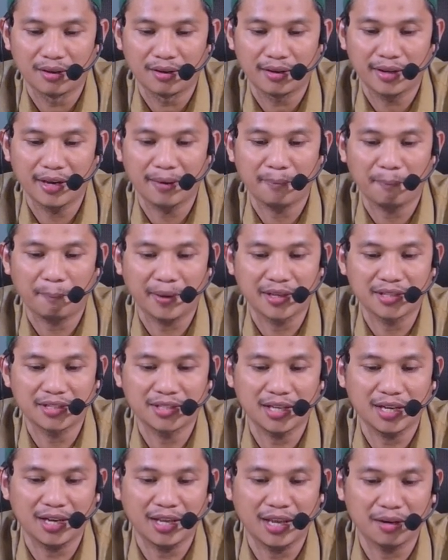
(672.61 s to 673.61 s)
ya,
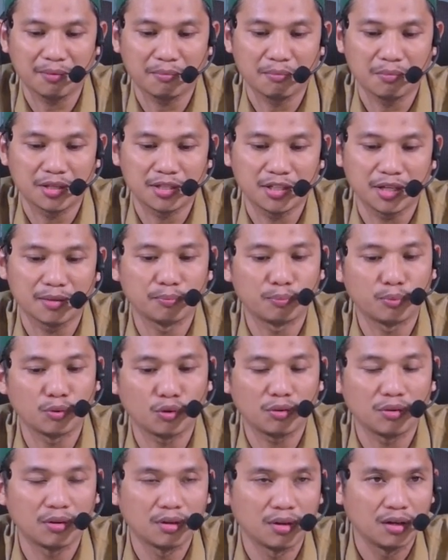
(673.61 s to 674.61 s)
pasir yang
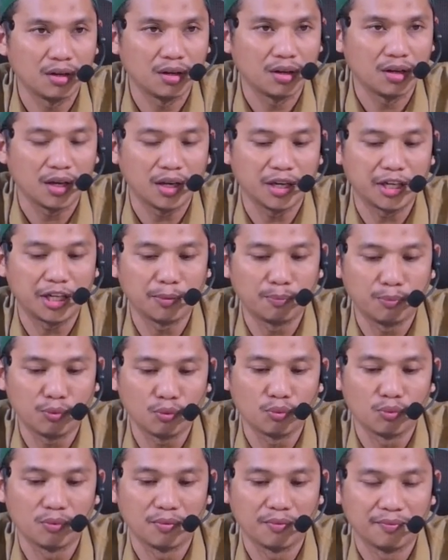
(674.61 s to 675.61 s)
bercampur
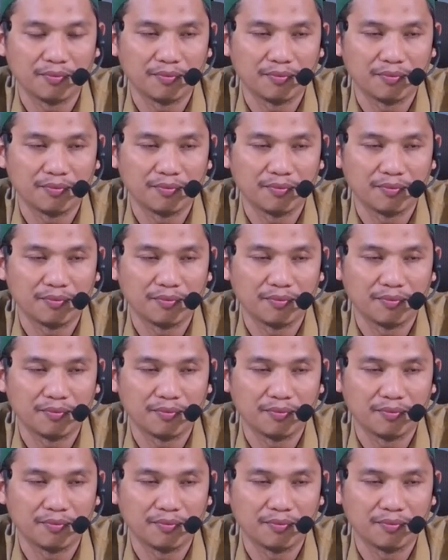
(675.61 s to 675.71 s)
debu,